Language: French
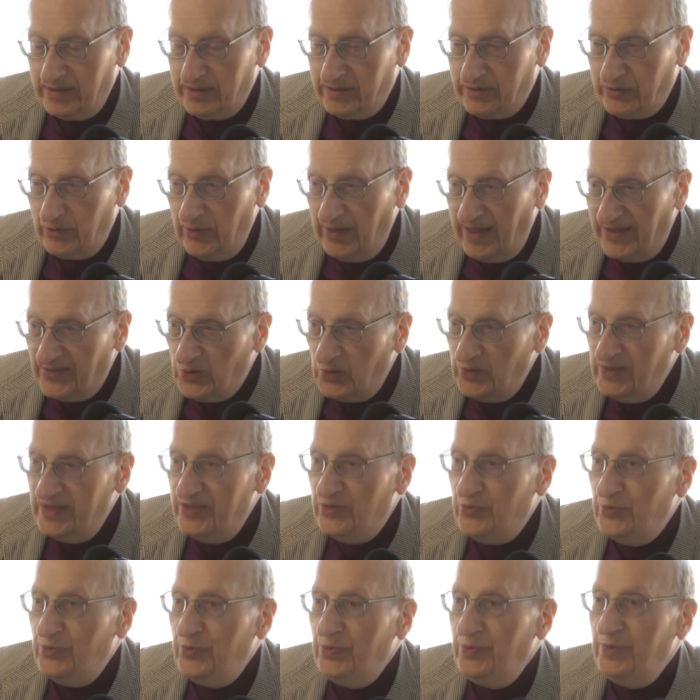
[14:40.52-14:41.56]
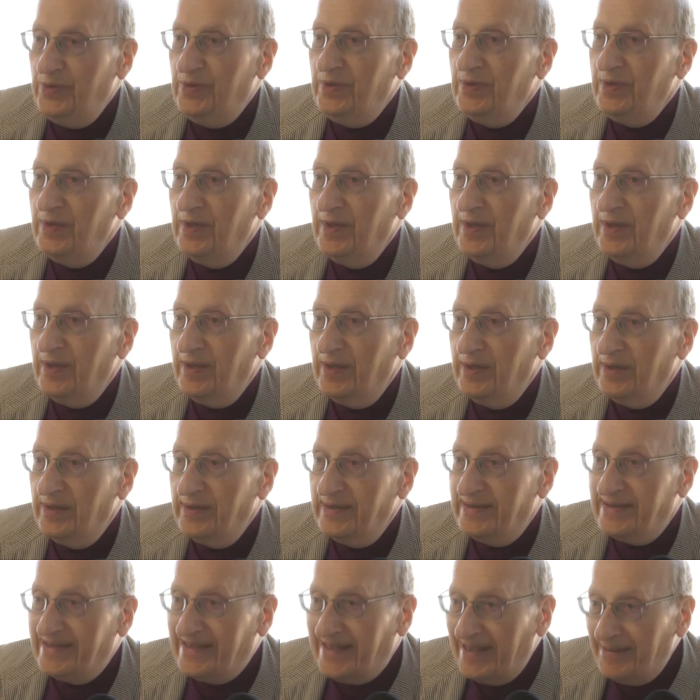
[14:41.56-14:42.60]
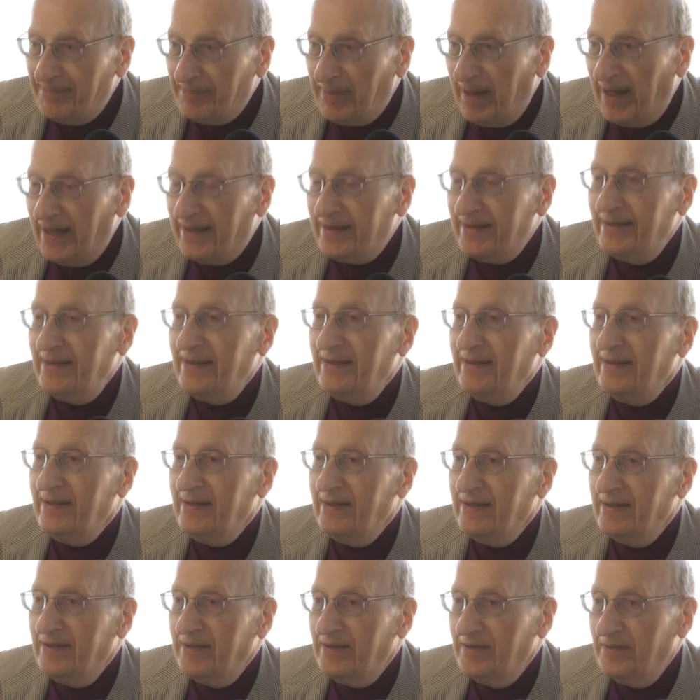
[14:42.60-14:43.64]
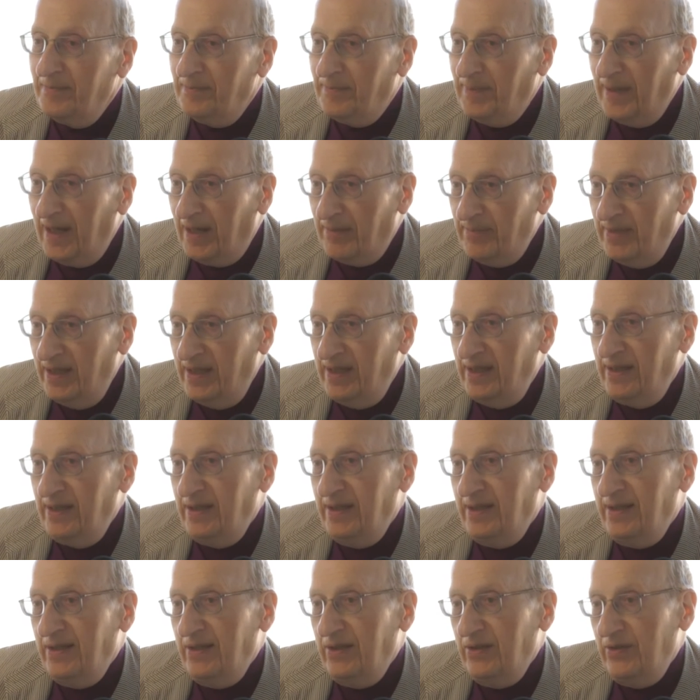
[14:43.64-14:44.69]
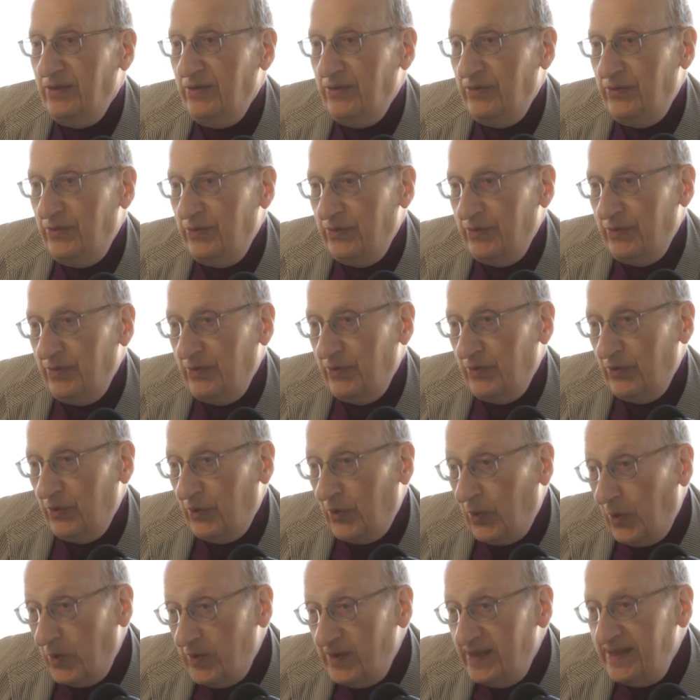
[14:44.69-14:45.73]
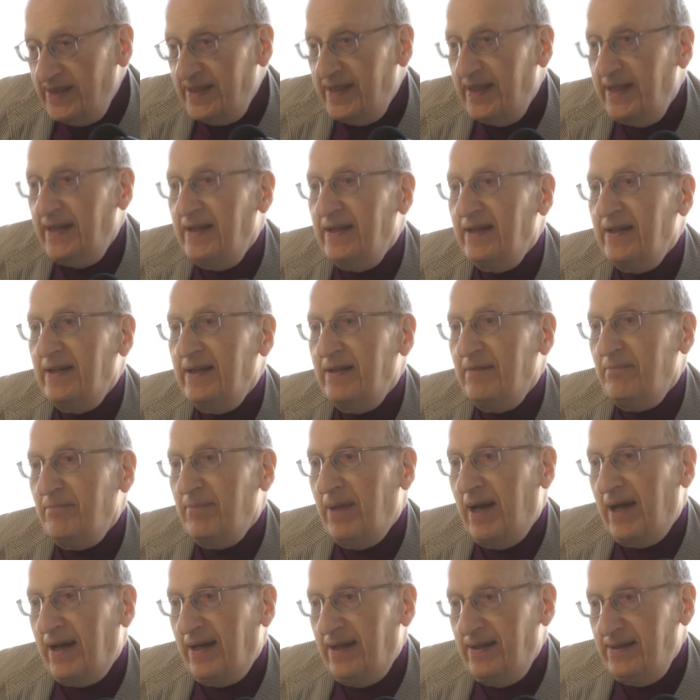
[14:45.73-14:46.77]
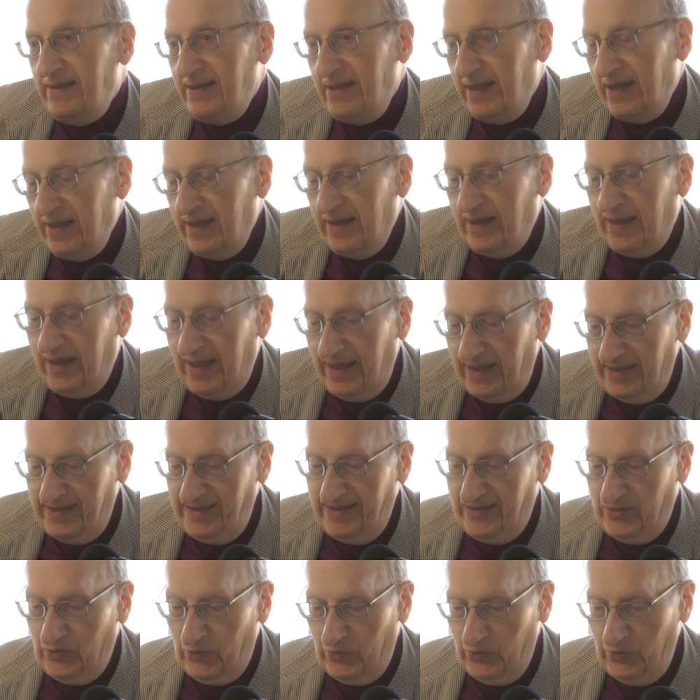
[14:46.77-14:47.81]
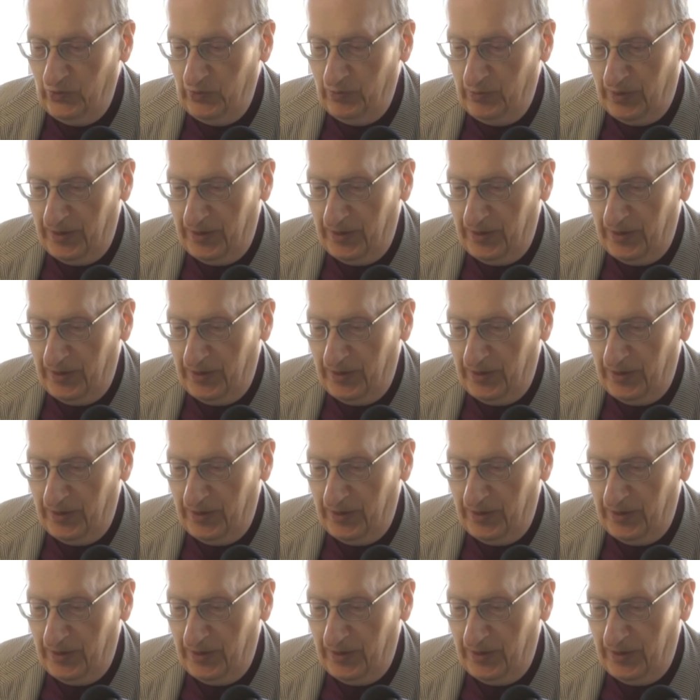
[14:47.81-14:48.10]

que la solitude, séparée, permet de relier par un lien indissoluble.